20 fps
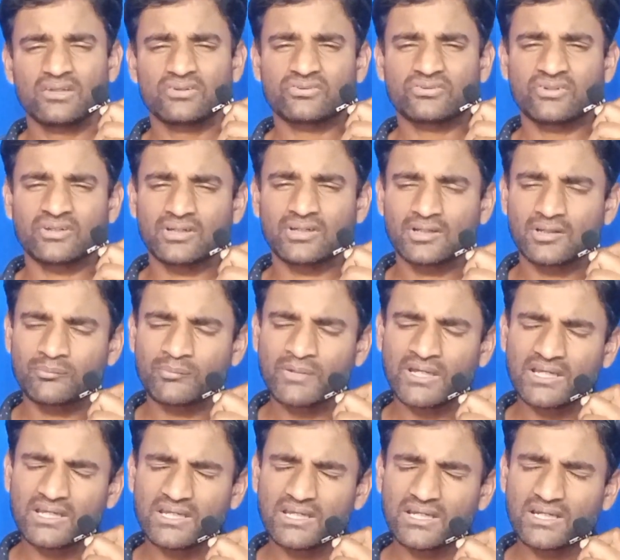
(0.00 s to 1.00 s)

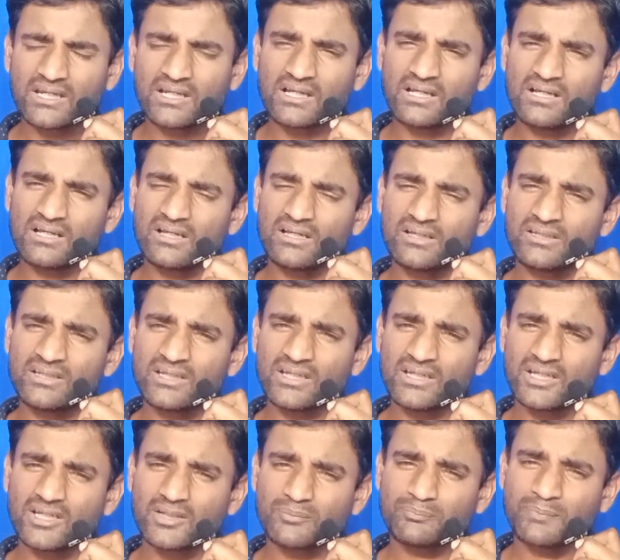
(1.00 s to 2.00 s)
समय का
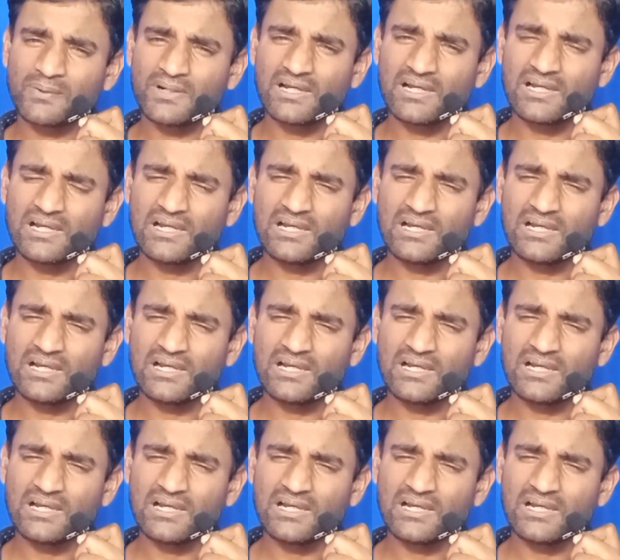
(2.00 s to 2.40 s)
ये पल